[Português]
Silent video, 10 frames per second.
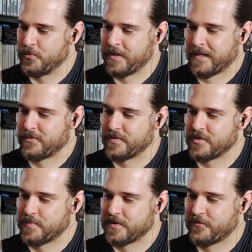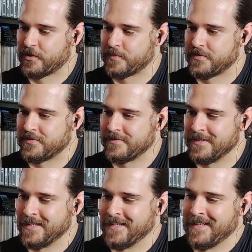yeah, todas as plataformas.
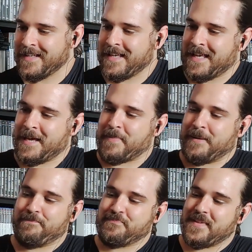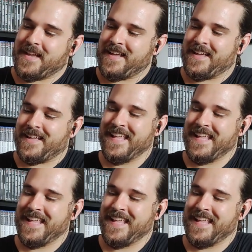Epá. Ah,